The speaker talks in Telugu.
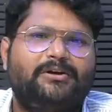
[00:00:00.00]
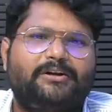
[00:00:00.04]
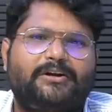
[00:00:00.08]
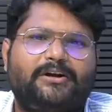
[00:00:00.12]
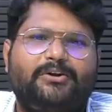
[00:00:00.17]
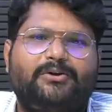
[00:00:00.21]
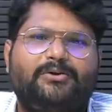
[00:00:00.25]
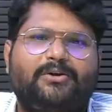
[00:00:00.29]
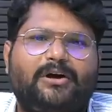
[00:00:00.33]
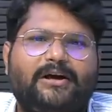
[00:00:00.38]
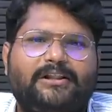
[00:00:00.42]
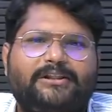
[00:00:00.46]

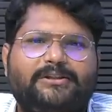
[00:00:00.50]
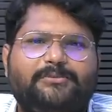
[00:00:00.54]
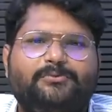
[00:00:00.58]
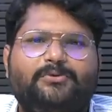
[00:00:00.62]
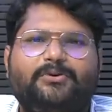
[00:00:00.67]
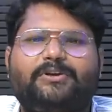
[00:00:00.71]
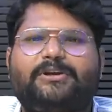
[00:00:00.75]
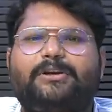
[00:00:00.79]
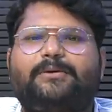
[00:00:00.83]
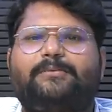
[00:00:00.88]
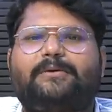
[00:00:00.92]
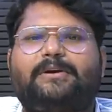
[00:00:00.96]
రెండు అతి
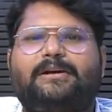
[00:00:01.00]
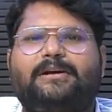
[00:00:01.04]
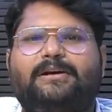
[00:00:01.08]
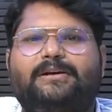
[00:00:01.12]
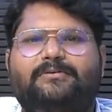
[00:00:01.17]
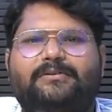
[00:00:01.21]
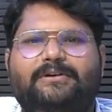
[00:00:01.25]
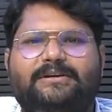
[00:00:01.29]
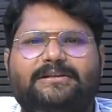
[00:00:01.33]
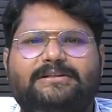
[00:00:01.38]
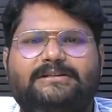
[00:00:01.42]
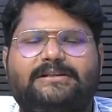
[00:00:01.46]

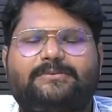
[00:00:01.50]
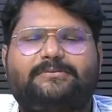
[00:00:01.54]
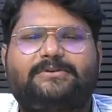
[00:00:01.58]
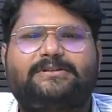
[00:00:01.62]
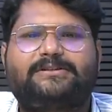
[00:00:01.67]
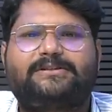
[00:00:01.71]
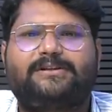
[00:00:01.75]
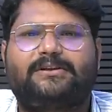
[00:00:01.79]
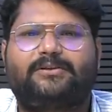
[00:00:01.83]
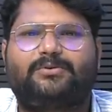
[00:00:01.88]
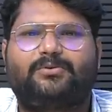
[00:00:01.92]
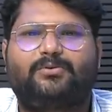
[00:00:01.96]
ముఖ్యమైనటువంటి
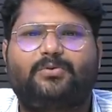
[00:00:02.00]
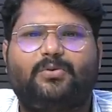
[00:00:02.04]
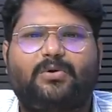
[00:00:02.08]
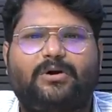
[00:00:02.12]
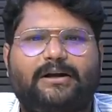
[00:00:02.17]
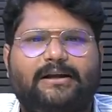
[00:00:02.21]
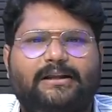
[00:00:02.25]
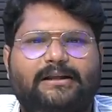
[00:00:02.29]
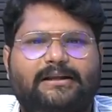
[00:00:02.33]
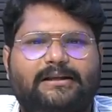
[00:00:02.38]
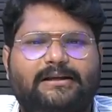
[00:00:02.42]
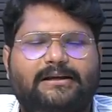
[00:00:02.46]
సమస్యలు
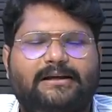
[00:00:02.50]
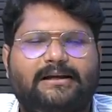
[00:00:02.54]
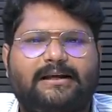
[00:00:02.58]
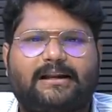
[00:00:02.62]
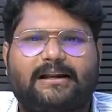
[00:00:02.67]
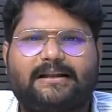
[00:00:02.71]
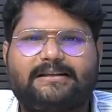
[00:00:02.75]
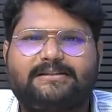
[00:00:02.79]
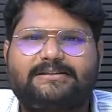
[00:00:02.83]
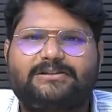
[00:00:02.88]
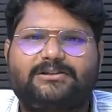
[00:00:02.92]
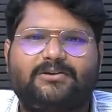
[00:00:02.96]
ఒకటి
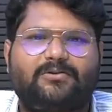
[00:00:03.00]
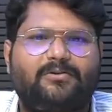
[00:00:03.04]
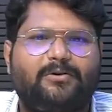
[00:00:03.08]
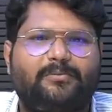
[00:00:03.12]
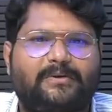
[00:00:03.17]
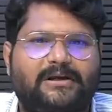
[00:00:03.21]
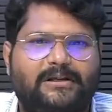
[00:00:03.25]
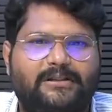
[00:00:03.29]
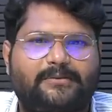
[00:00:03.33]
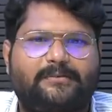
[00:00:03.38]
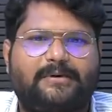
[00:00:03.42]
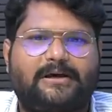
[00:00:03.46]
క్రైస్తవ
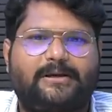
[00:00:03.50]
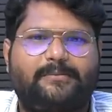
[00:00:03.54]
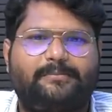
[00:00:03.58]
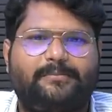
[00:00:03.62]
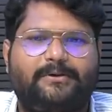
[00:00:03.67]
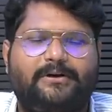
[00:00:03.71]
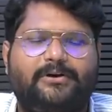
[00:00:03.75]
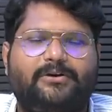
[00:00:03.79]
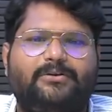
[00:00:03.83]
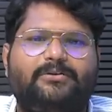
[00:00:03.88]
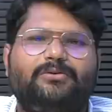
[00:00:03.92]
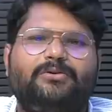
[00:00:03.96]
మత
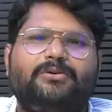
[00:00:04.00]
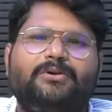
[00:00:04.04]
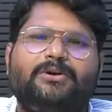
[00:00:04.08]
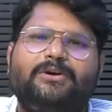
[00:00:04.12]
మార్పిళ్ళు